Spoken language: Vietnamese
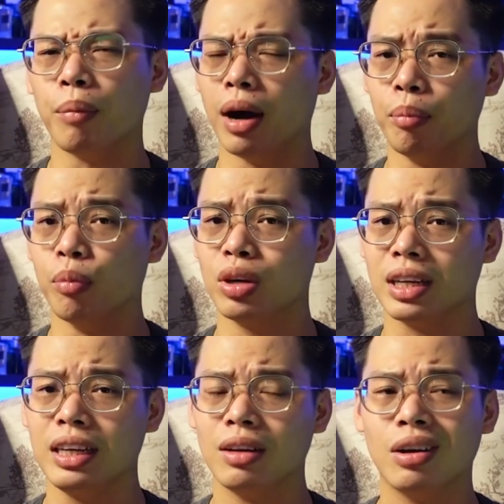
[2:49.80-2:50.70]
ẩm ẩm một
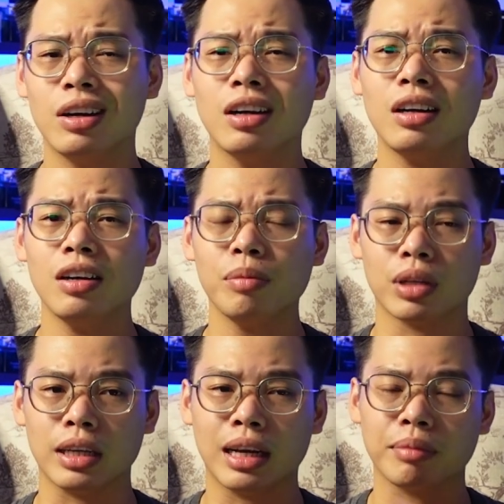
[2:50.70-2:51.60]
tí nó hơi ướt ướt một
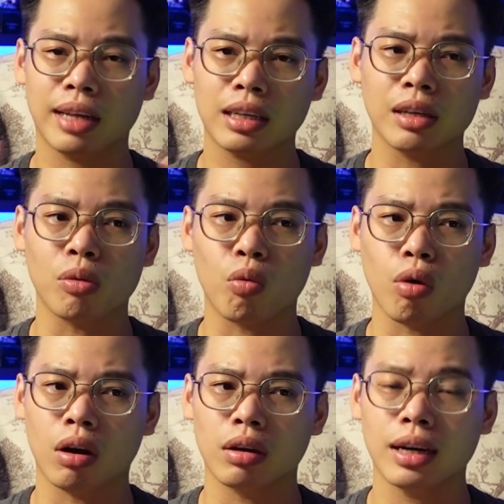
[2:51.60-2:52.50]
tí cảm giác kiểu
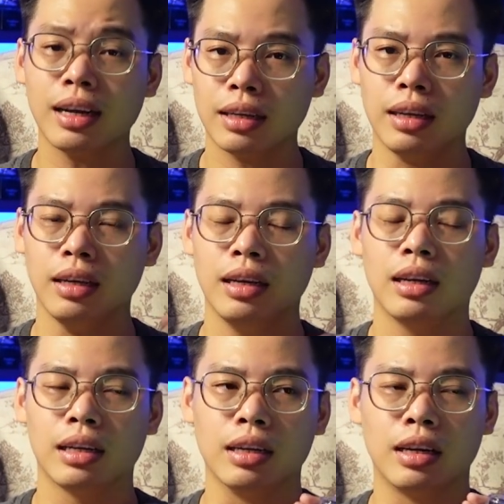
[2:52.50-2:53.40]
của đất ấy
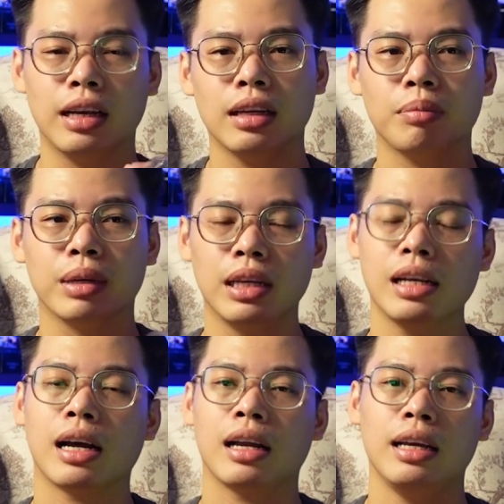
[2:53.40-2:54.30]
thì ở đây mình nghĩ
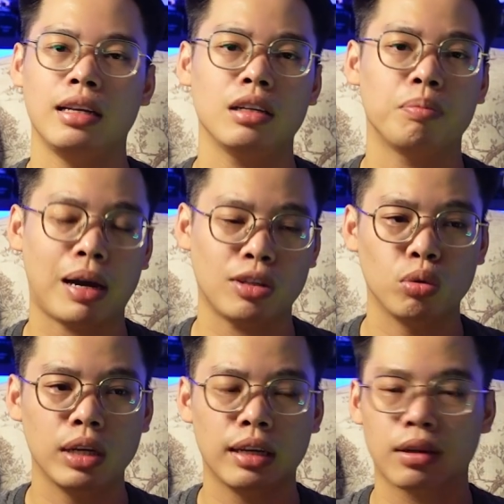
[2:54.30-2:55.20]
là đến từ
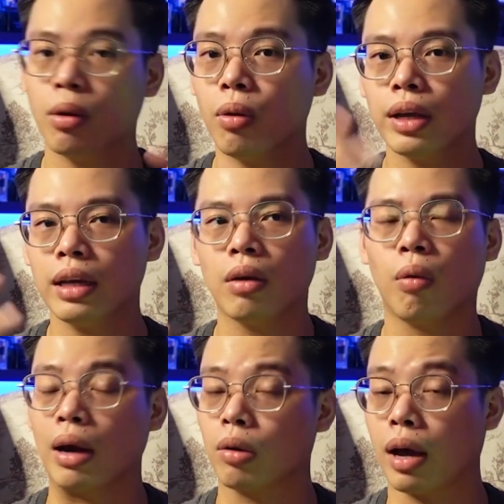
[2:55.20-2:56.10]
patchouli tôi
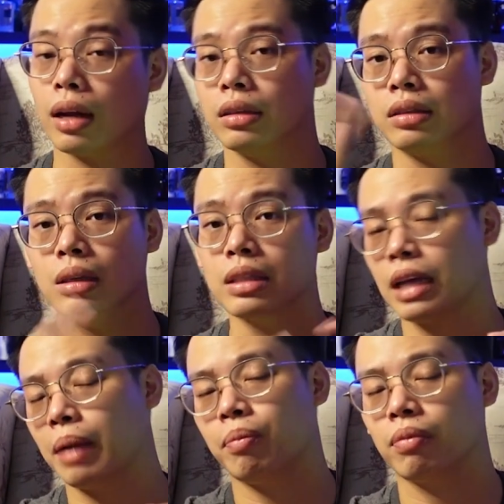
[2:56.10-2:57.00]
hoàn toàn chưa
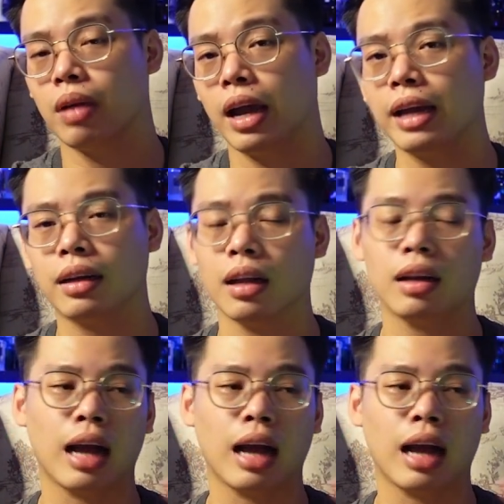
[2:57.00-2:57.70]
xem hết tất